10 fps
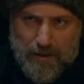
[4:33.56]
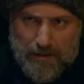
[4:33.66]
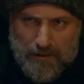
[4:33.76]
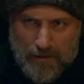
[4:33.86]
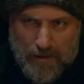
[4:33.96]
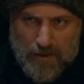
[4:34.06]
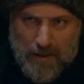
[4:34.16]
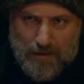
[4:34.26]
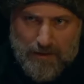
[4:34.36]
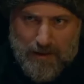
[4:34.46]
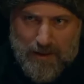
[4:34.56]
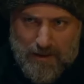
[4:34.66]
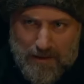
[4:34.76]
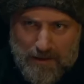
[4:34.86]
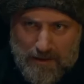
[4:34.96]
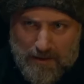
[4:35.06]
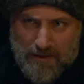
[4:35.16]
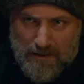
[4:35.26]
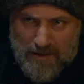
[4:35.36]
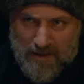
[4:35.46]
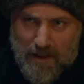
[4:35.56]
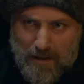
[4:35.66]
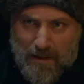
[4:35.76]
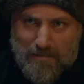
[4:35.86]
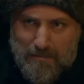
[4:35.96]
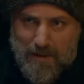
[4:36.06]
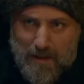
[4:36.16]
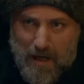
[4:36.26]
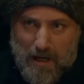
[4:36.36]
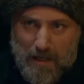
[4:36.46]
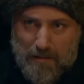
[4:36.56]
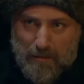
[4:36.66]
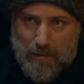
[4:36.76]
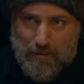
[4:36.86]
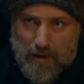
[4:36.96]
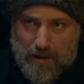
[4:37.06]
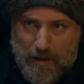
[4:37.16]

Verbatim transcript: داخلنا وخارجنا متينا ومحصنا كالقلعة